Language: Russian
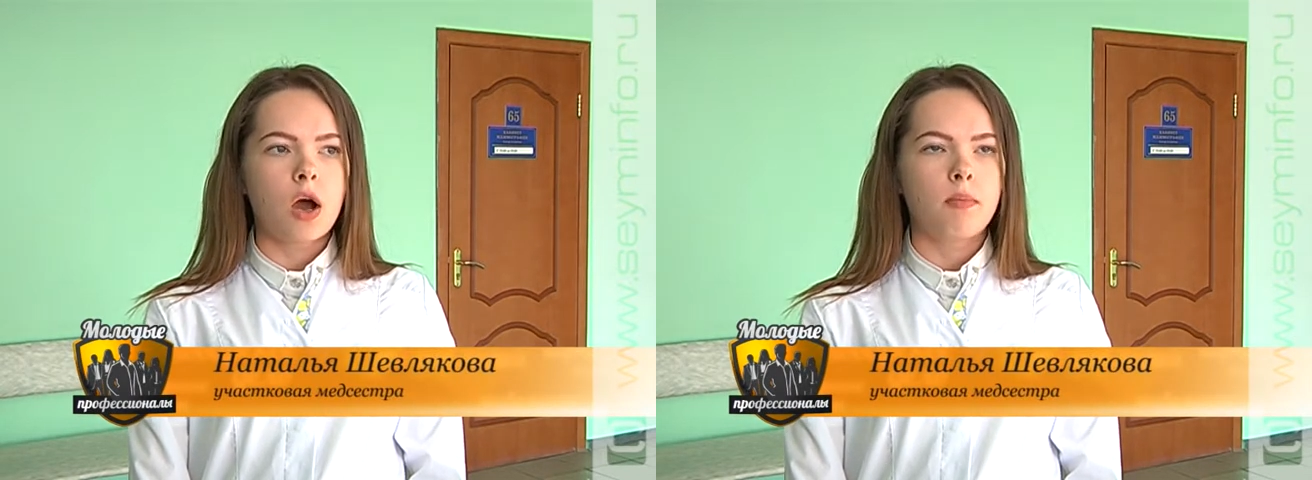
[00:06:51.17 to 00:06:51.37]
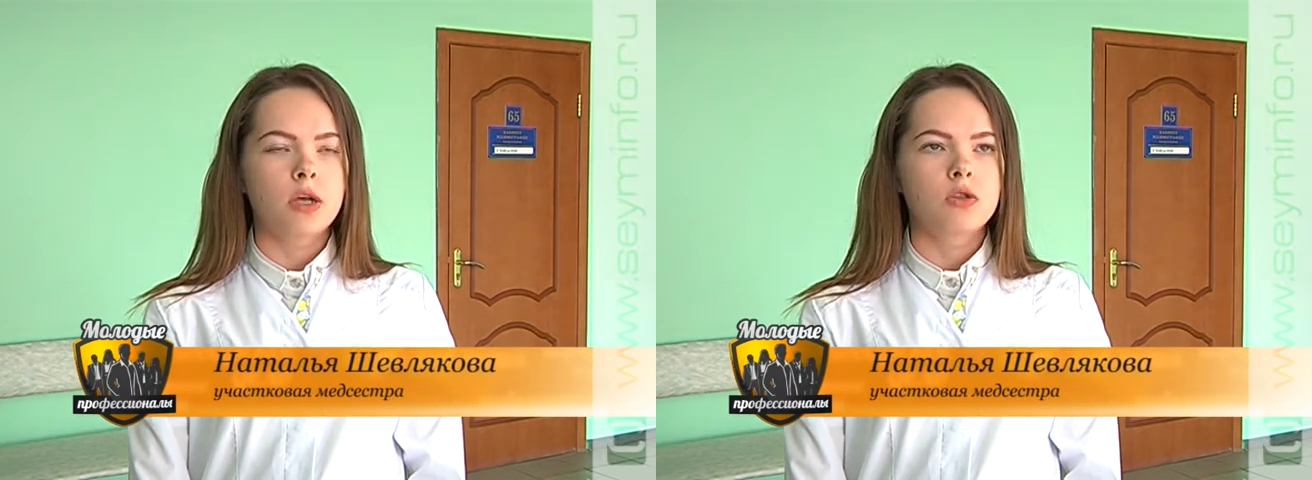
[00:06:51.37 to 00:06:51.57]

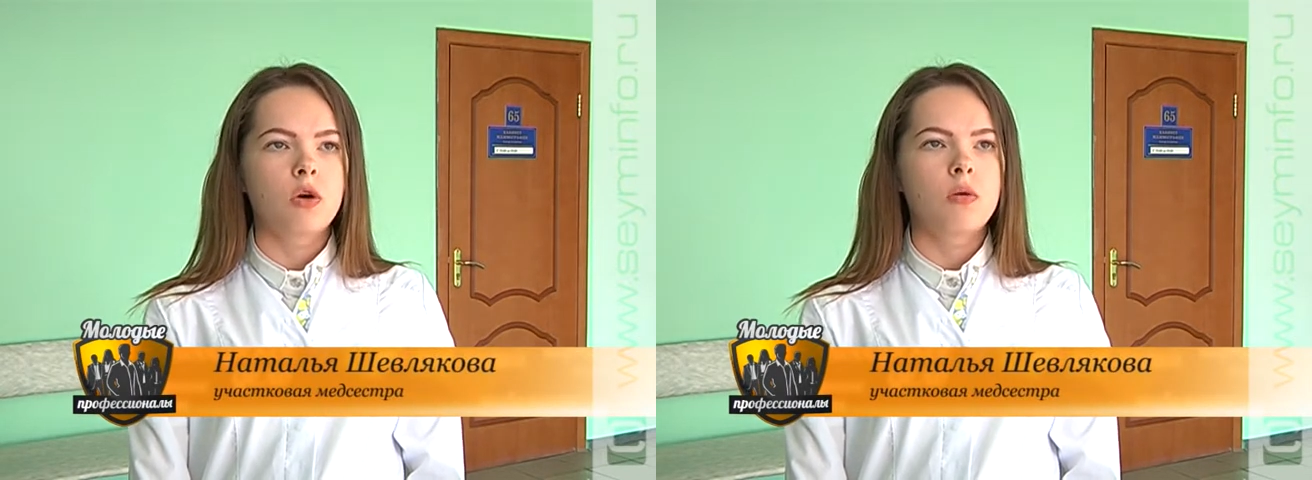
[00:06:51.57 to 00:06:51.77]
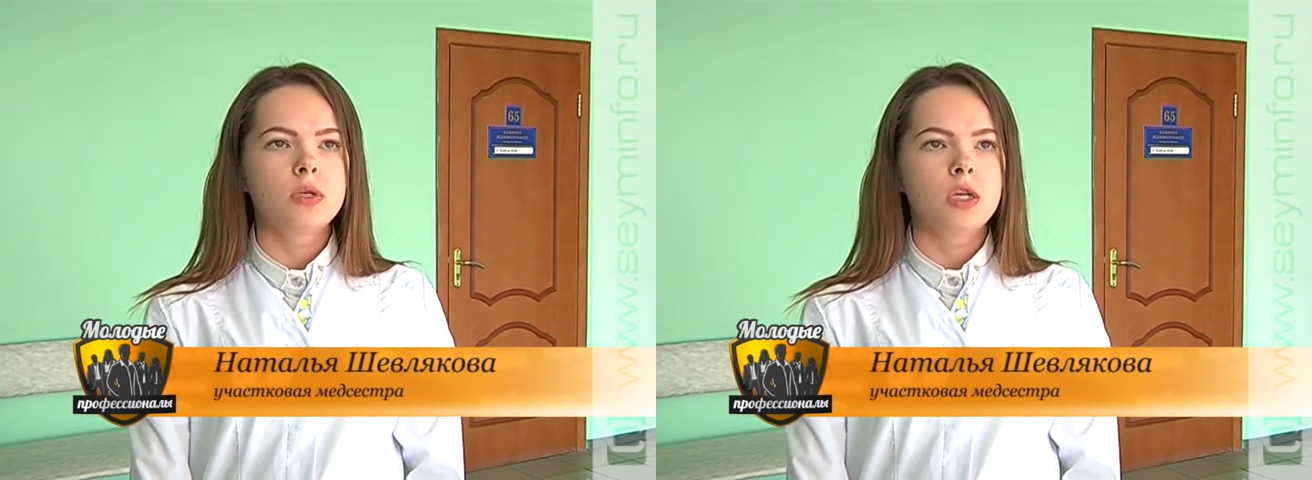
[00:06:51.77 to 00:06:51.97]
а
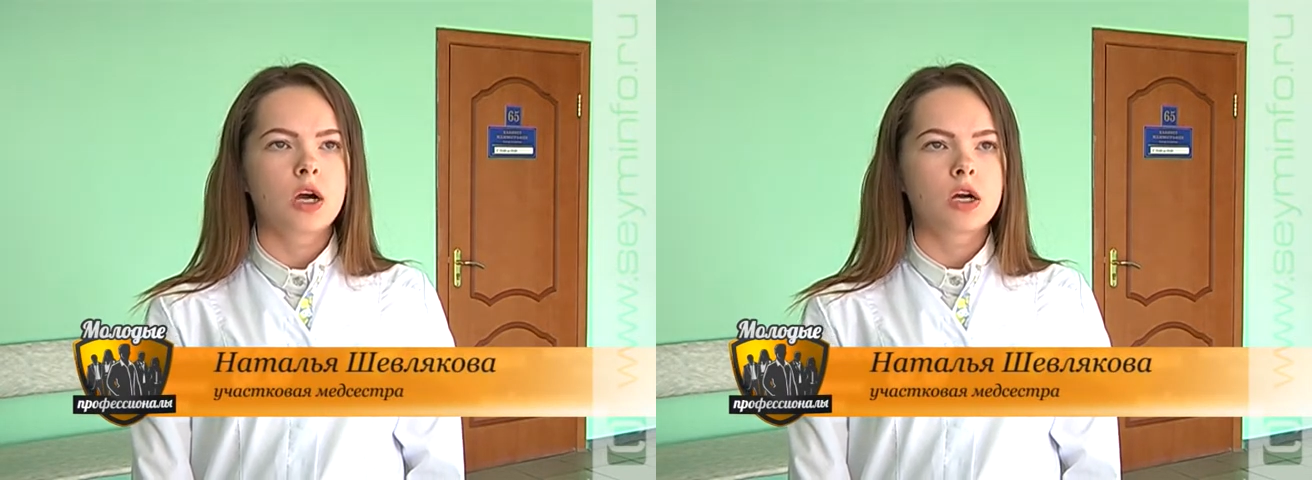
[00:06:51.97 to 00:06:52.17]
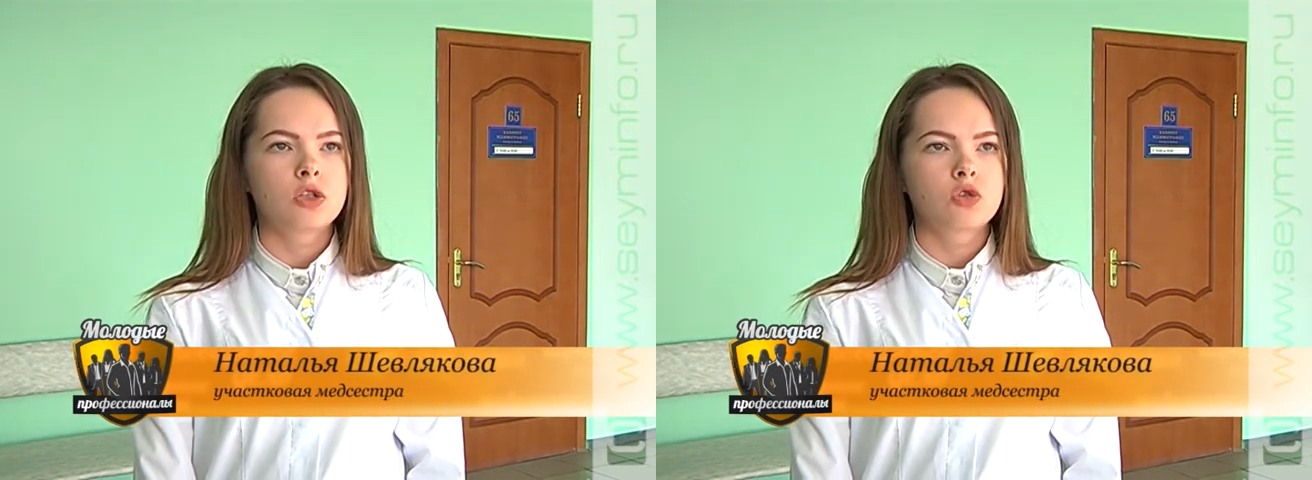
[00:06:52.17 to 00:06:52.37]
потом
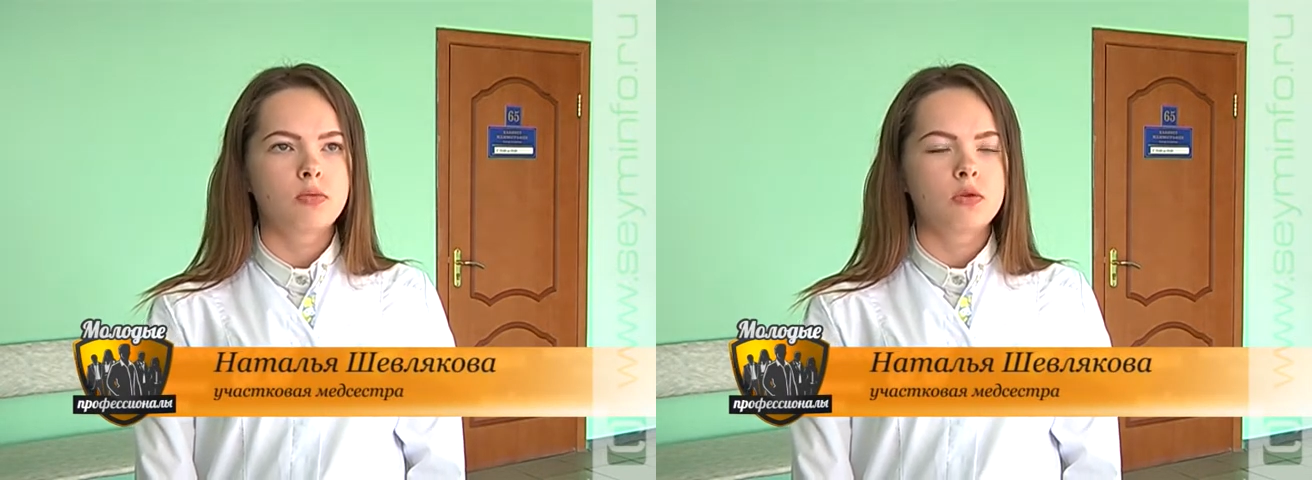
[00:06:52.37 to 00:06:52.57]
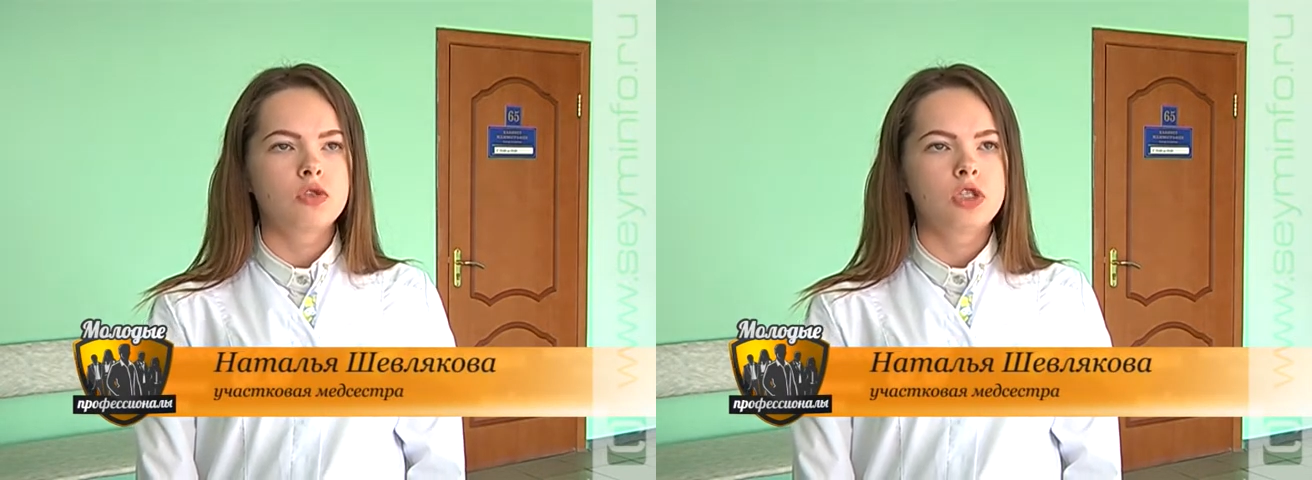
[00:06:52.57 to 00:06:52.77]
я хожу
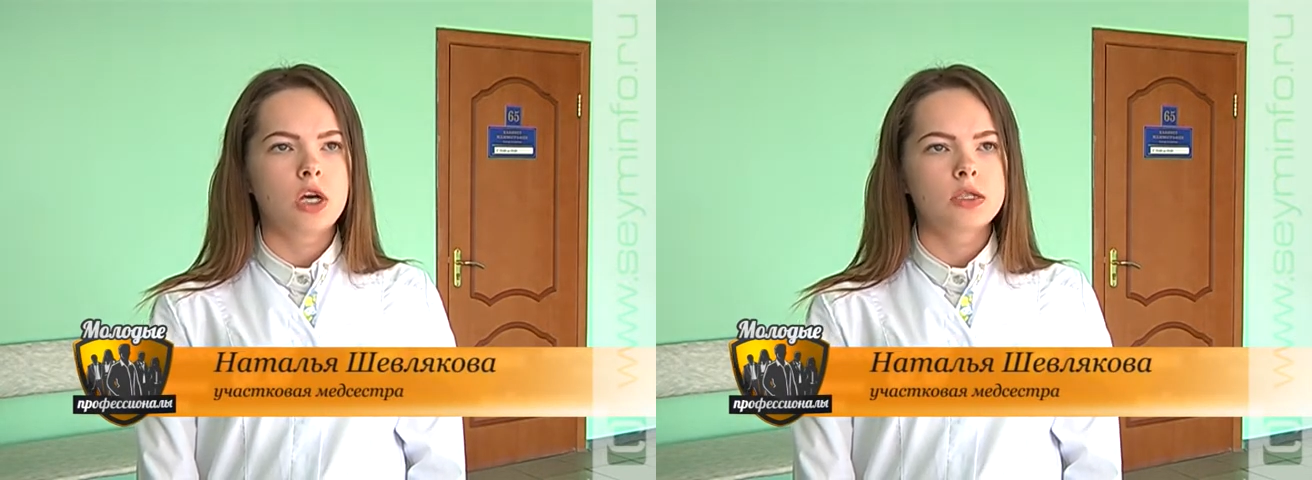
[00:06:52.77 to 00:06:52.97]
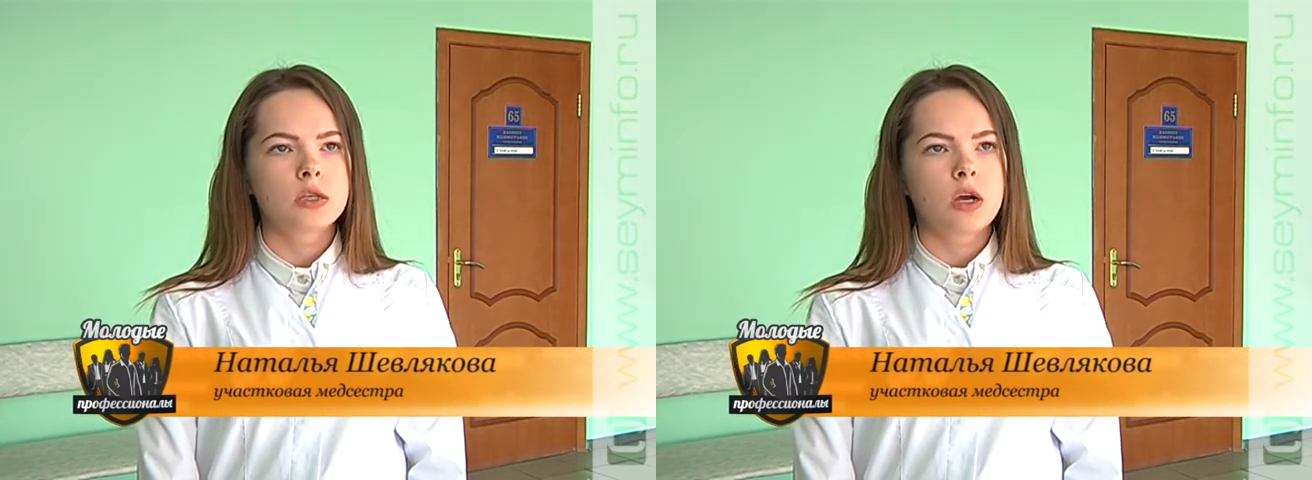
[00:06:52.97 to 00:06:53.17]
по
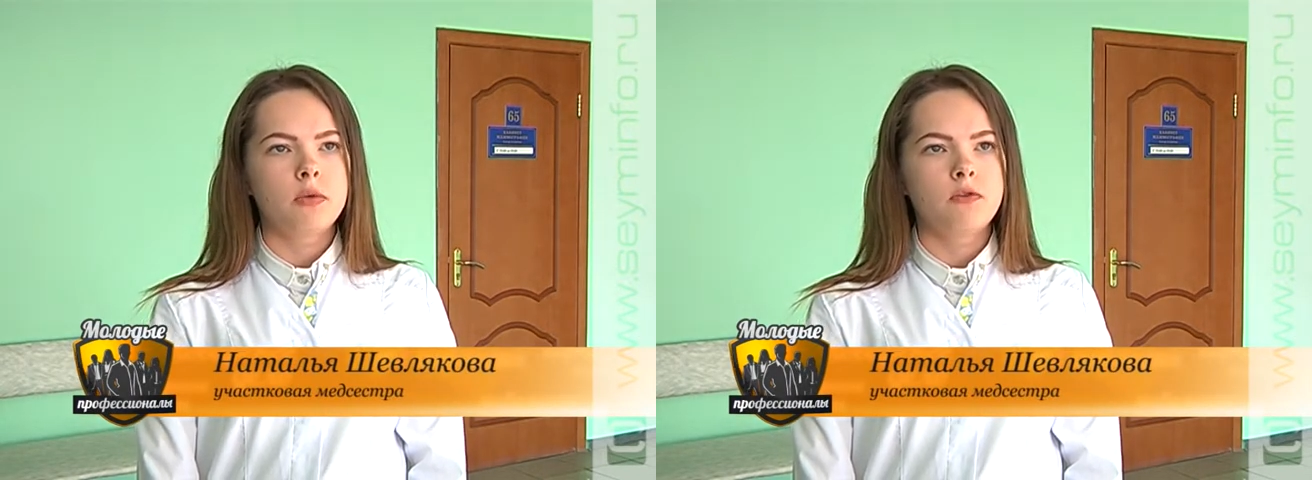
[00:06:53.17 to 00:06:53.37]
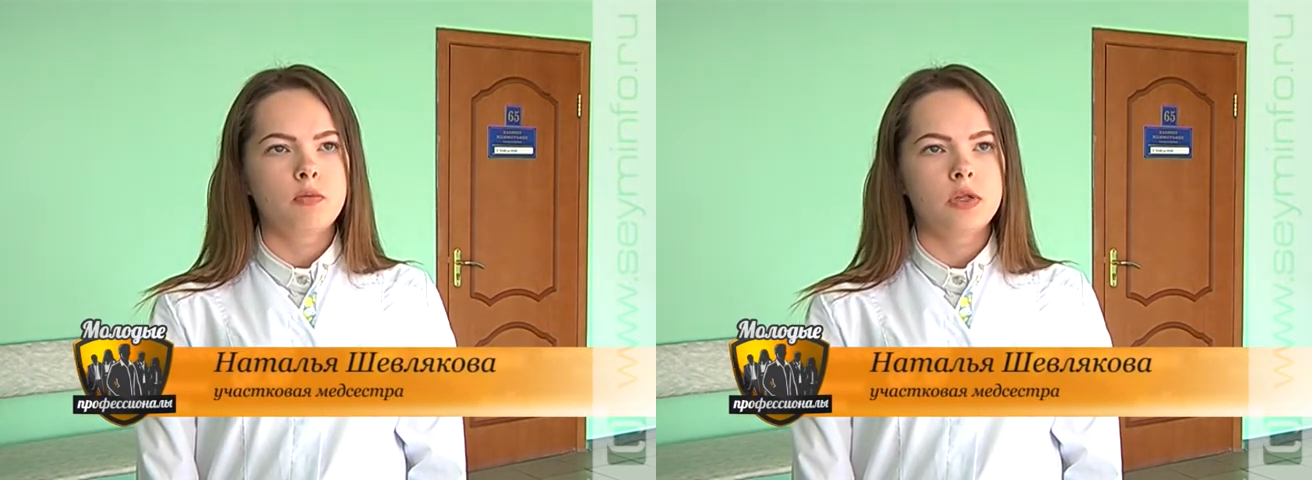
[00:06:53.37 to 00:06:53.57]

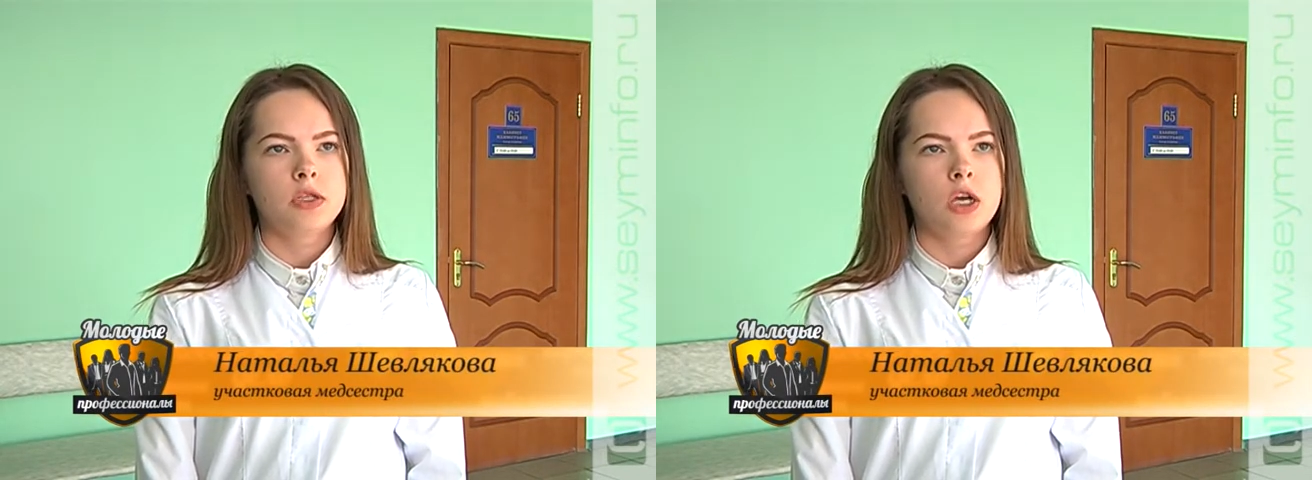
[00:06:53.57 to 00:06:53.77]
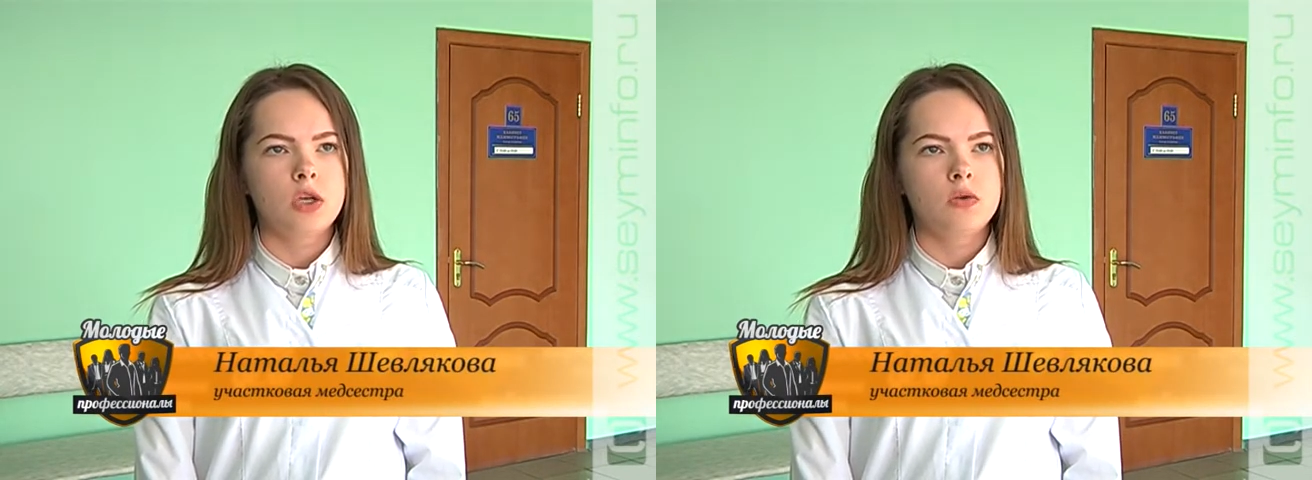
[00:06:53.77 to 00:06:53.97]
участкам и
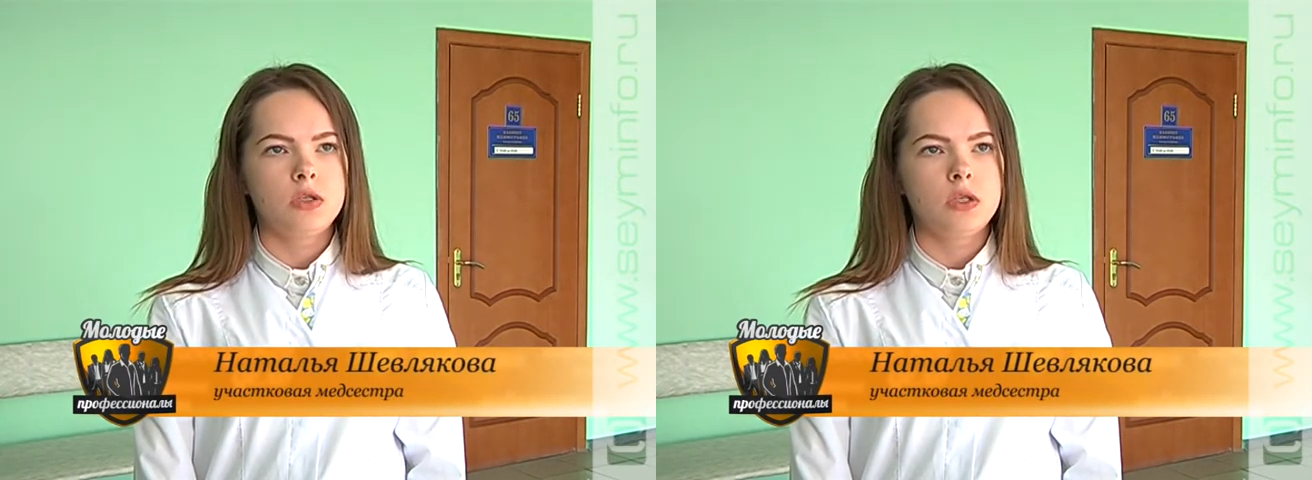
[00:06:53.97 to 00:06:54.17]
выполняю